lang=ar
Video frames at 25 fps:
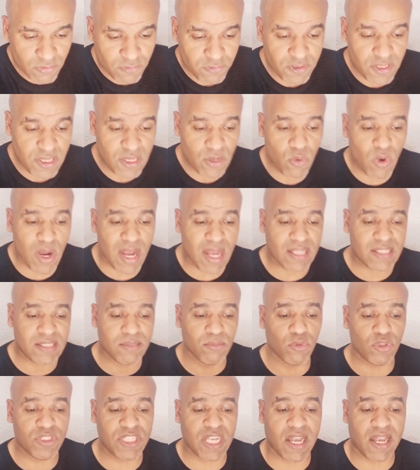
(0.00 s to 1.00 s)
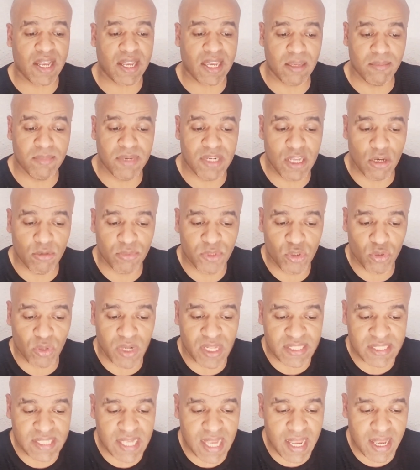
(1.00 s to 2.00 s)
في وقت متاخر من يوم
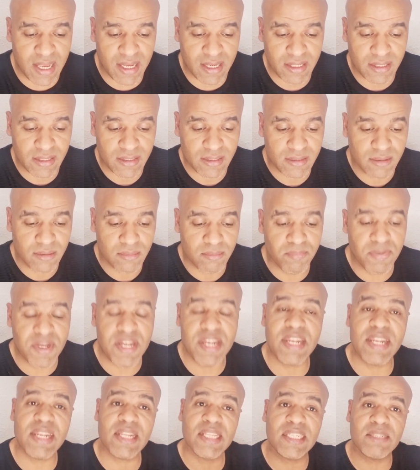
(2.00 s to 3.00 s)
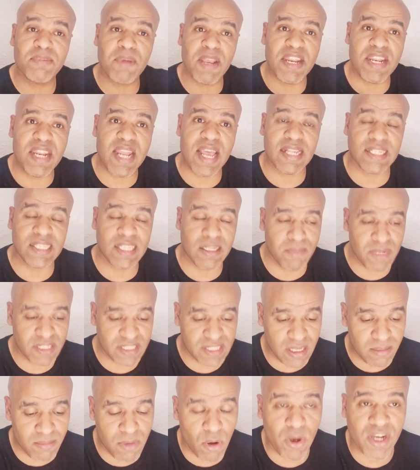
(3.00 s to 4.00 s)
الثلاثاء بالنسبه للناس اللي
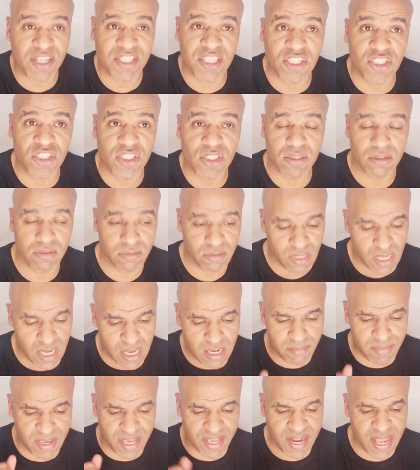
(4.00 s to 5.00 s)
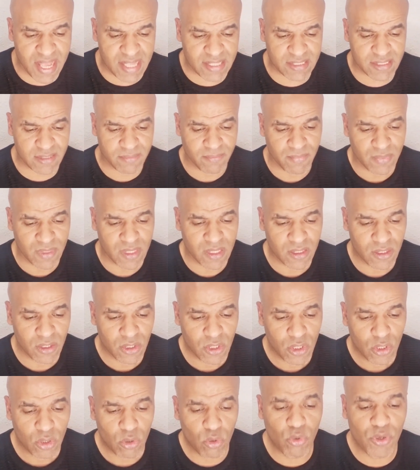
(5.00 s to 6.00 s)
مازال ما واخدينش المهراس
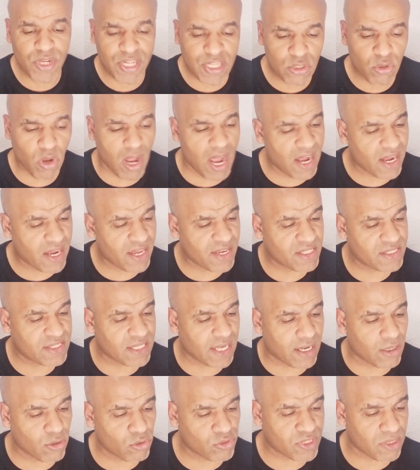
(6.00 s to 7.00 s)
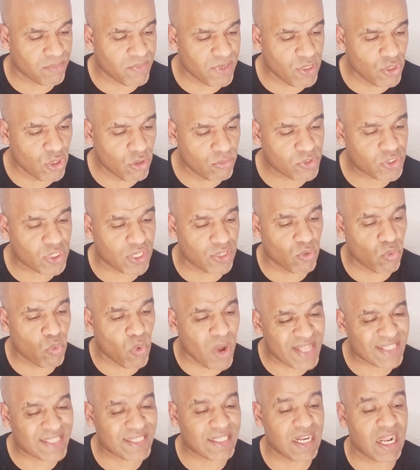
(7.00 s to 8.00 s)
أريد حقا التخلص منهم
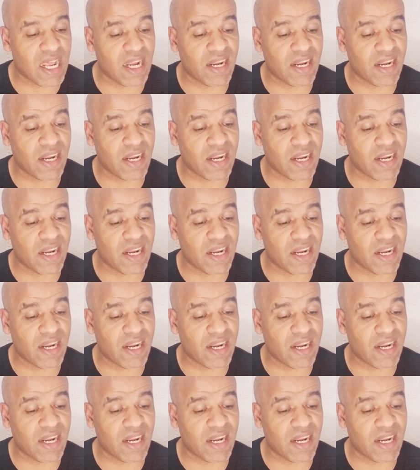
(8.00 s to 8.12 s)
سنواصل